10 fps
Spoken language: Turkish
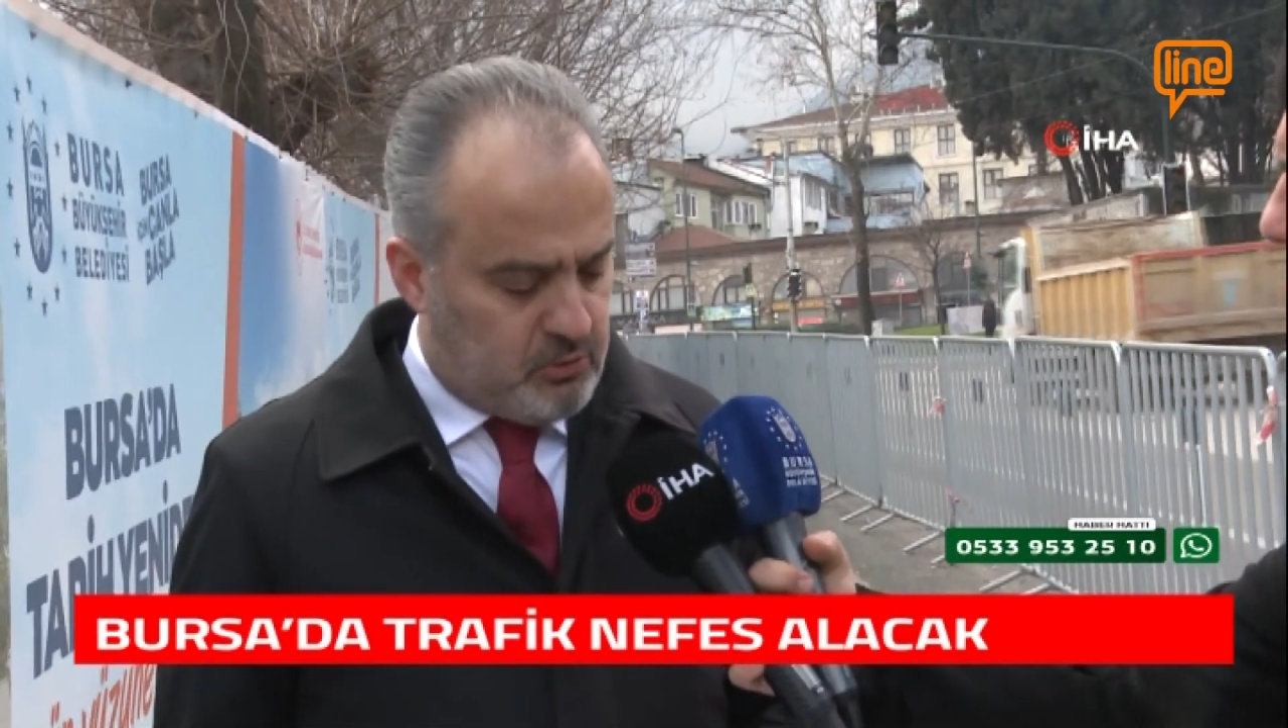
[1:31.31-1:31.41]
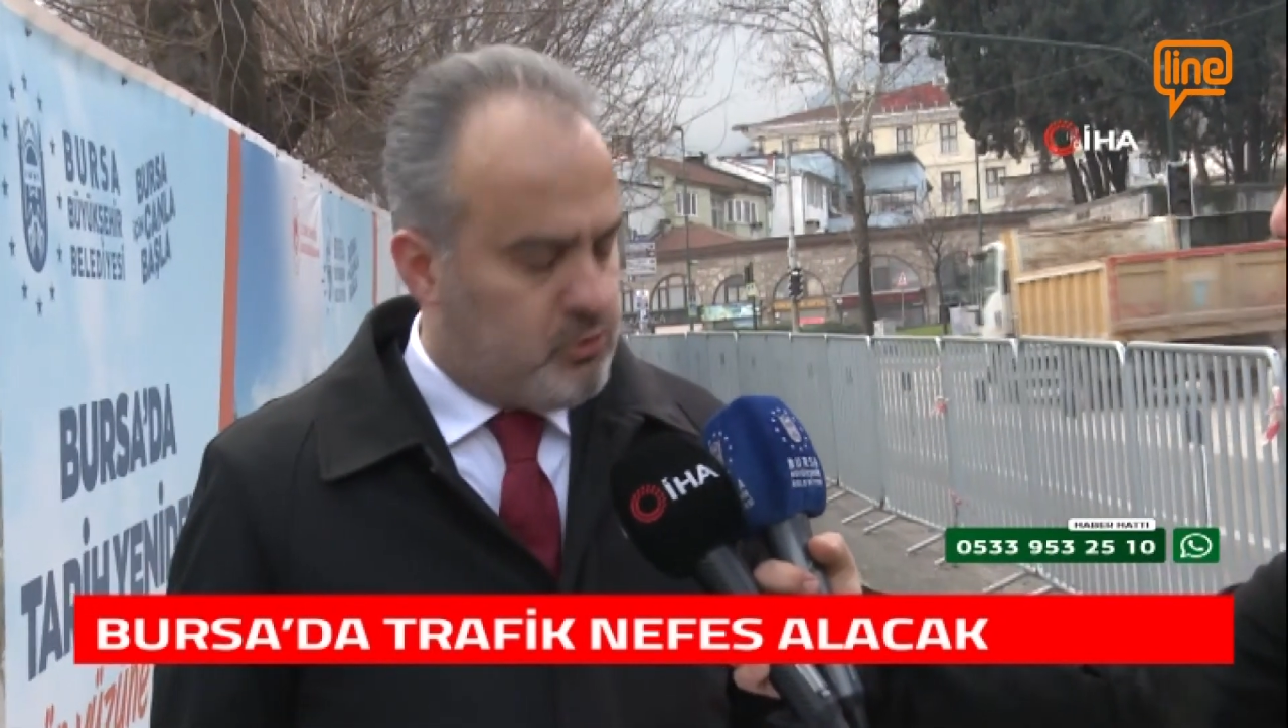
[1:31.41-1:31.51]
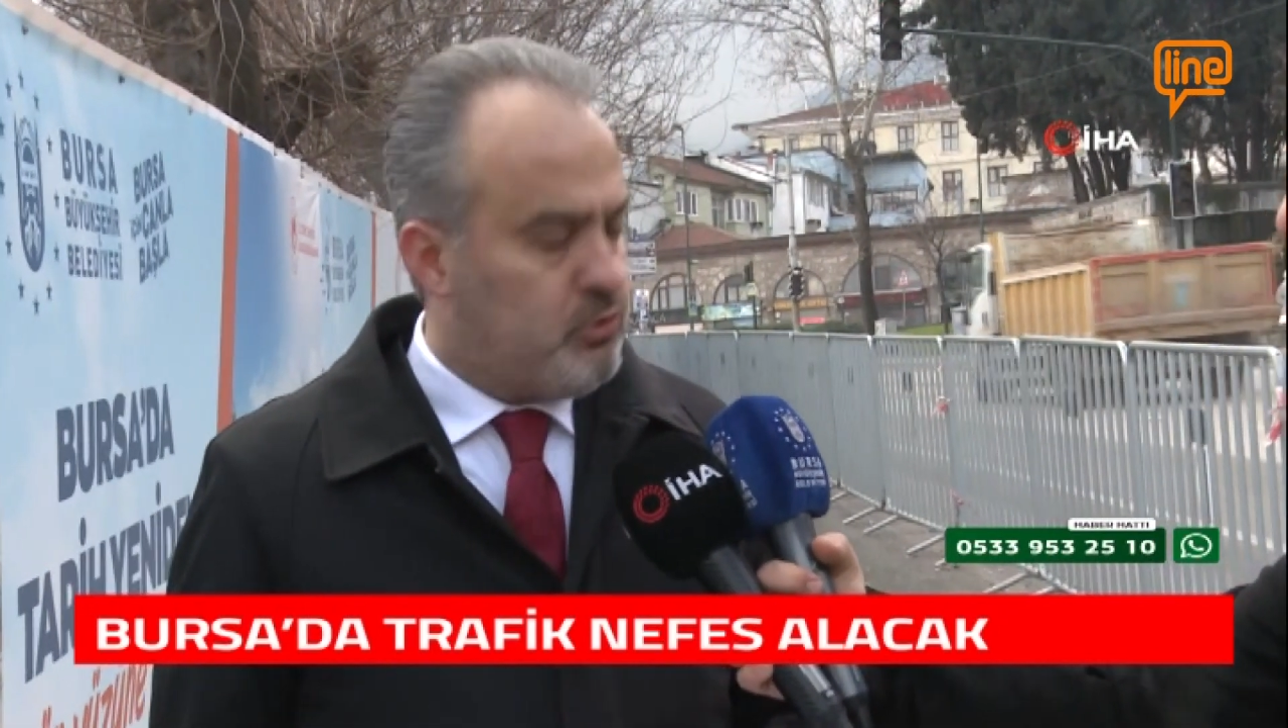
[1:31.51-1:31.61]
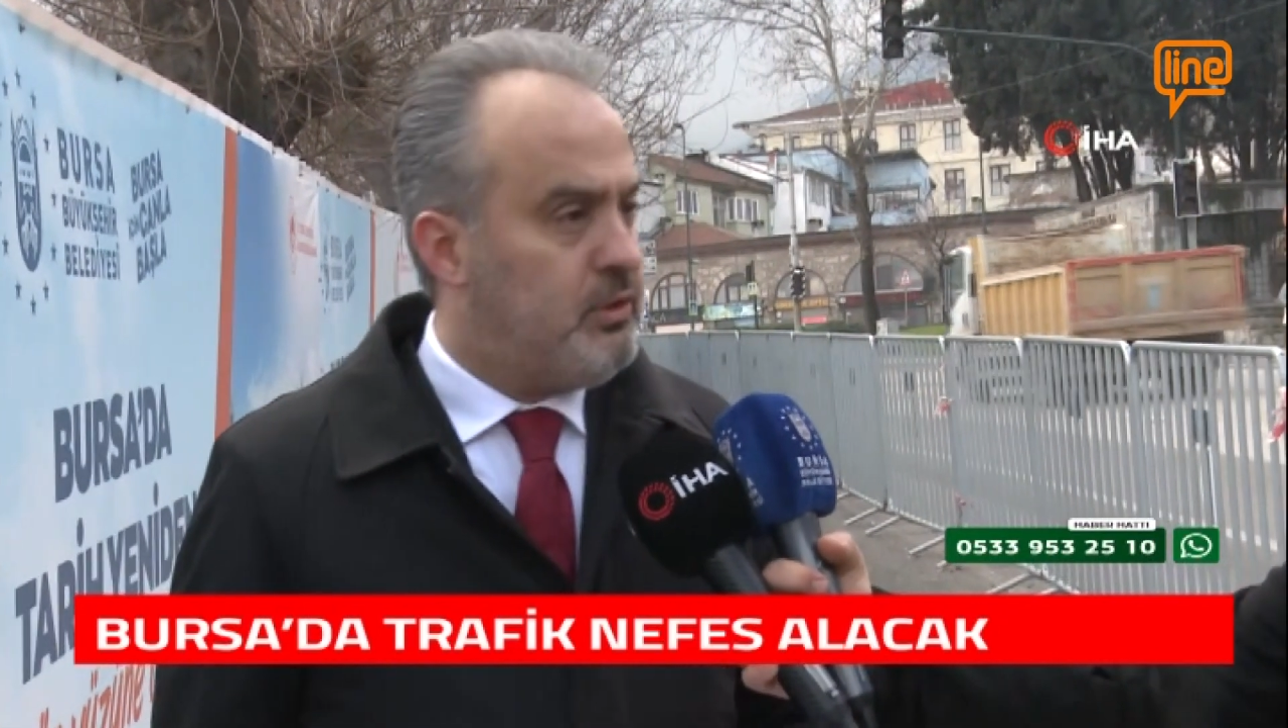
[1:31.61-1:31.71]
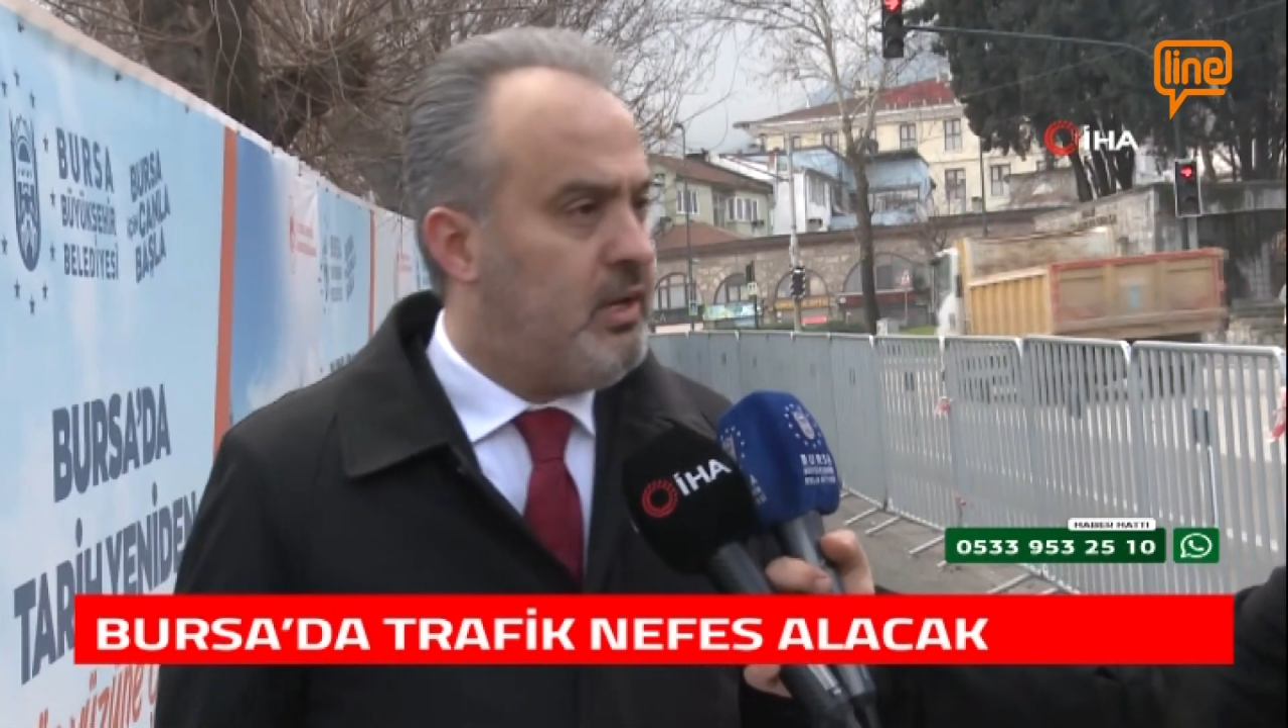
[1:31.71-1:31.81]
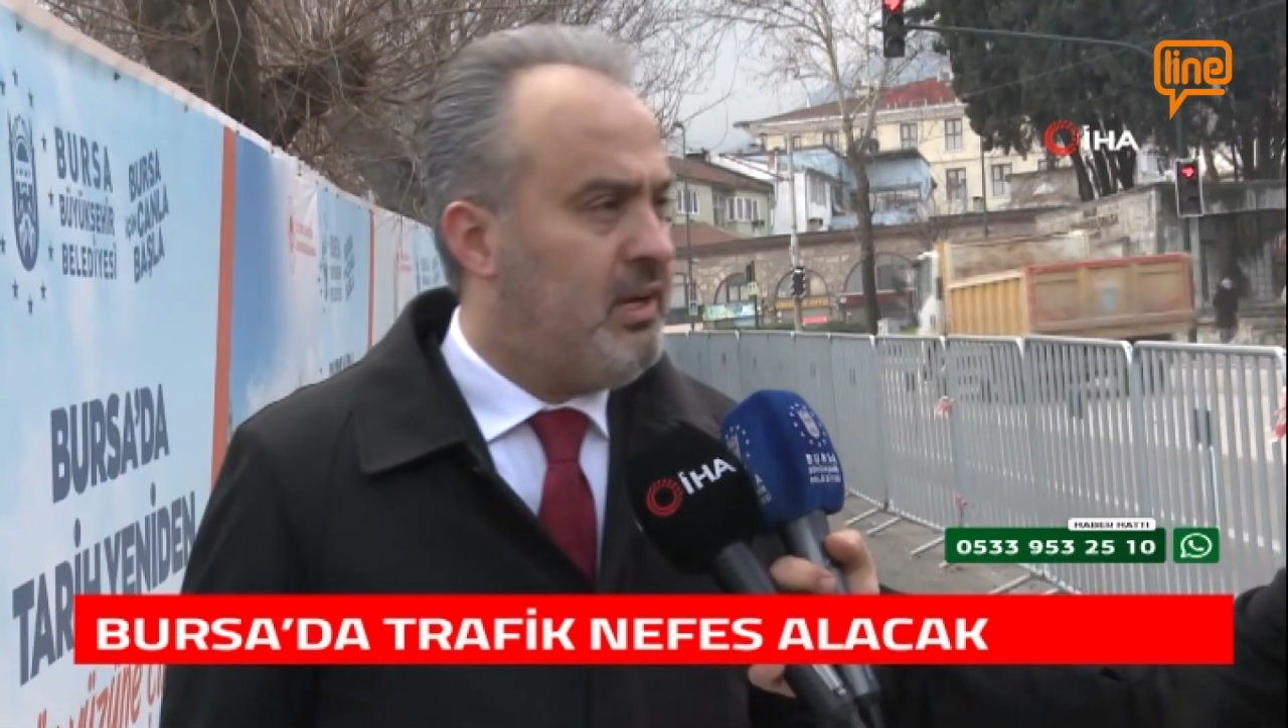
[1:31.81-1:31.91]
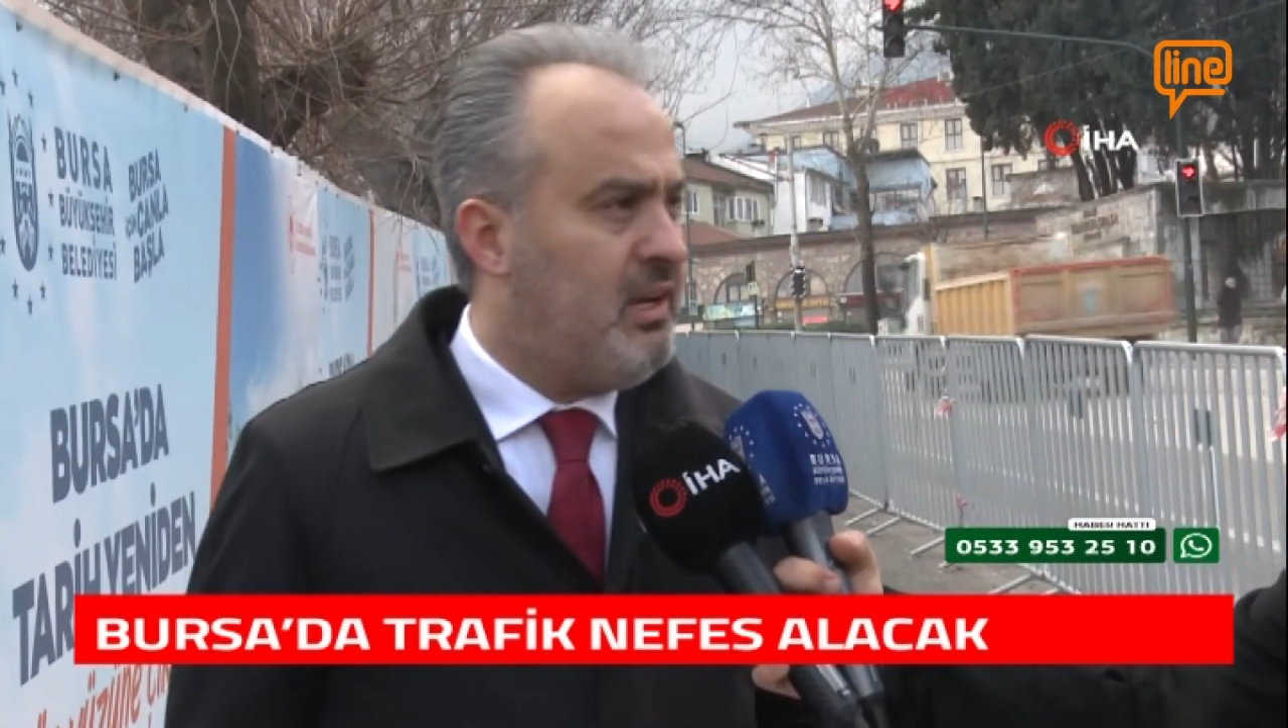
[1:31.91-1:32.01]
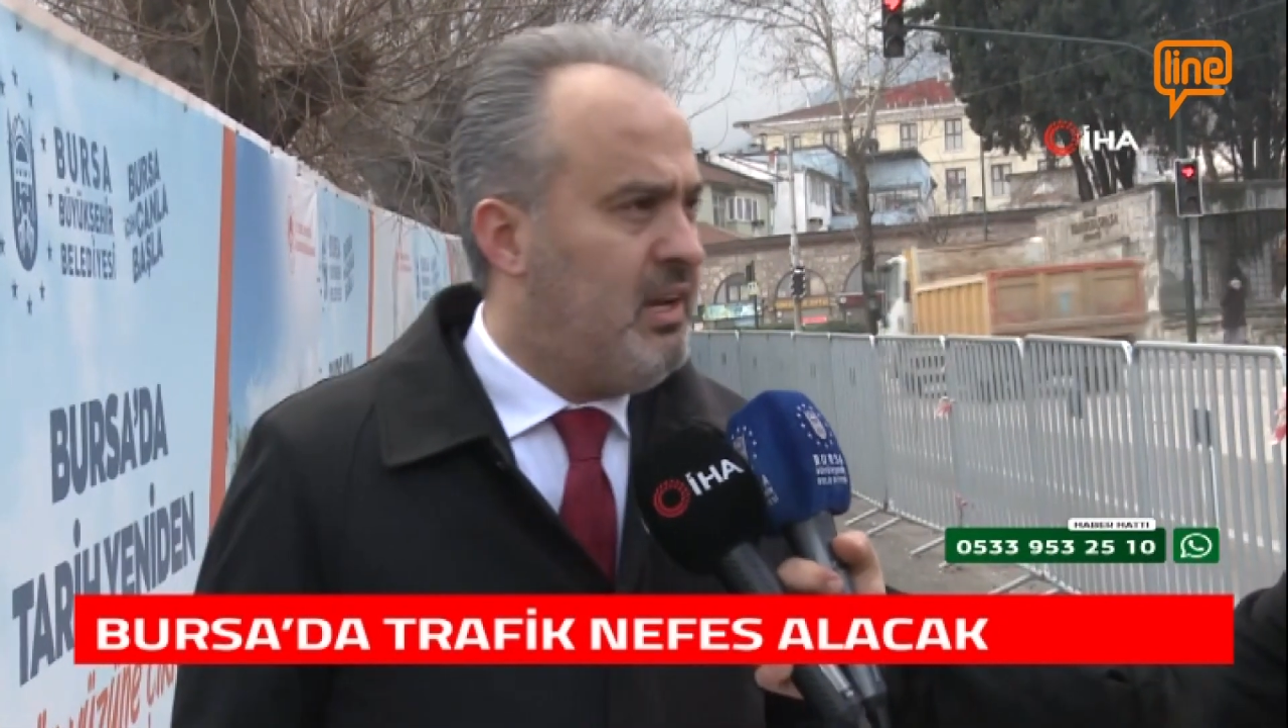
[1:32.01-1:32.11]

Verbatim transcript: uzunluğunda